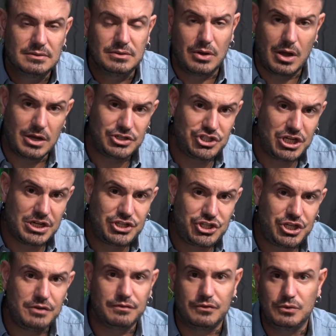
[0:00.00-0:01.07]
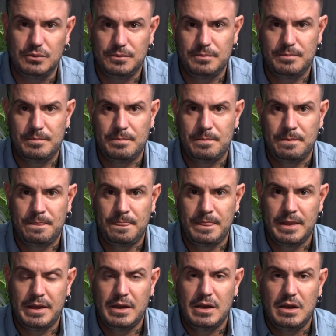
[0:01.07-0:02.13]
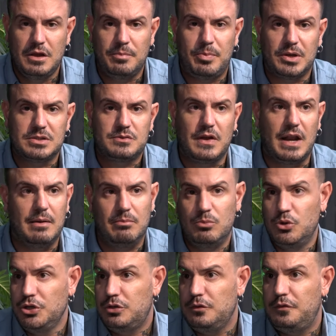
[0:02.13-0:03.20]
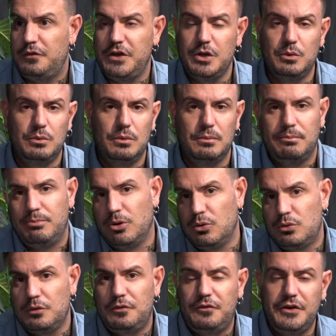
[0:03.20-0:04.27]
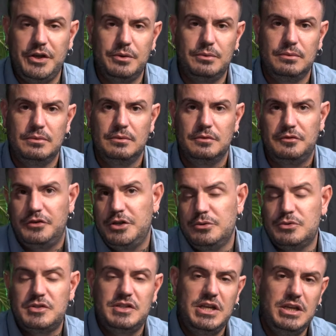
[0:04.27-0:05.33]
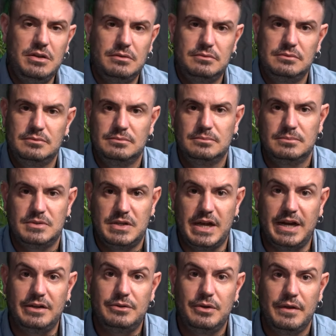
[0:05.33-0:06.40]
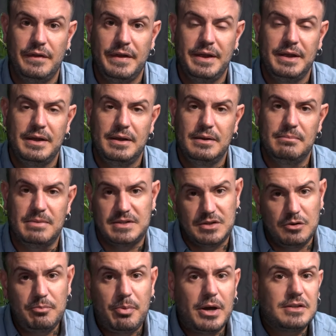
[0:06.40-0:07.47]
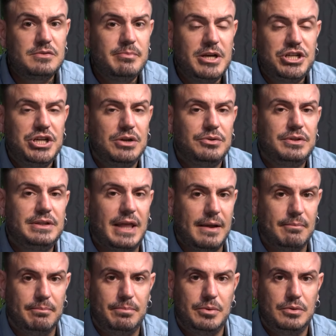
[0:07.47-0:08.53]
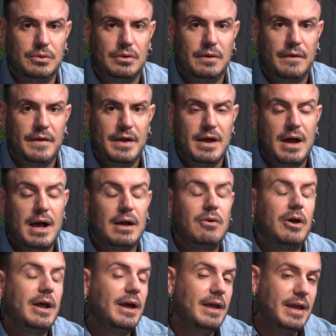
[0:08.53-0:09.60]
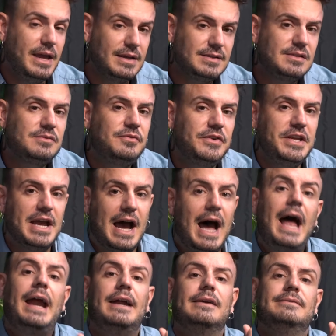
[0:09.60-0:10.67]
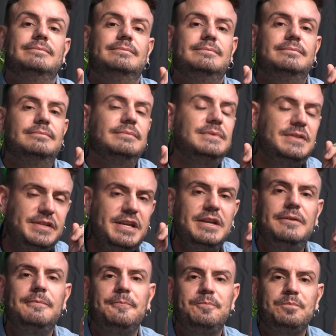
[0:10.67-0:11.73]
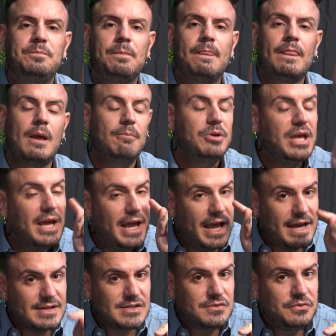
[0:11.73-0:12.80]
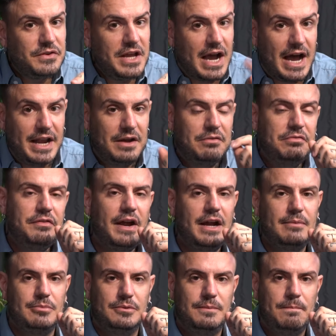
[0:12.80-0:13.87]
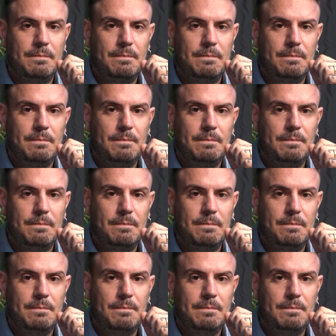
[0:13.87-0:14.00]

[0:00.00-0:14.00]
então, é um adjetivo. Eu posso falar muito frio, pouco frio, friozinho, certo? Mas eu não posso mexer no tempo. Agora, esfriar, sim. Porque esfriar é um verbo.